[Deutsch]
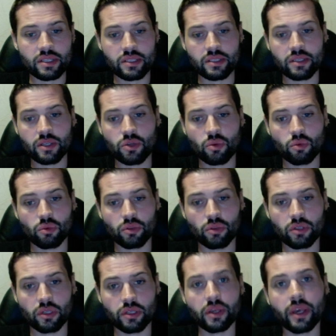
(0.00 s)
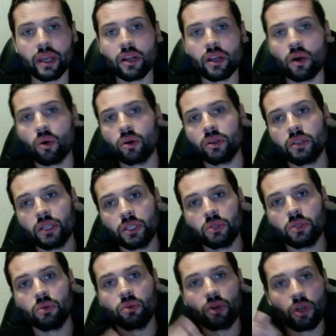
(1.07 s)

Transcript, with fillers: sie sich und äh, die gehen auch in Richtung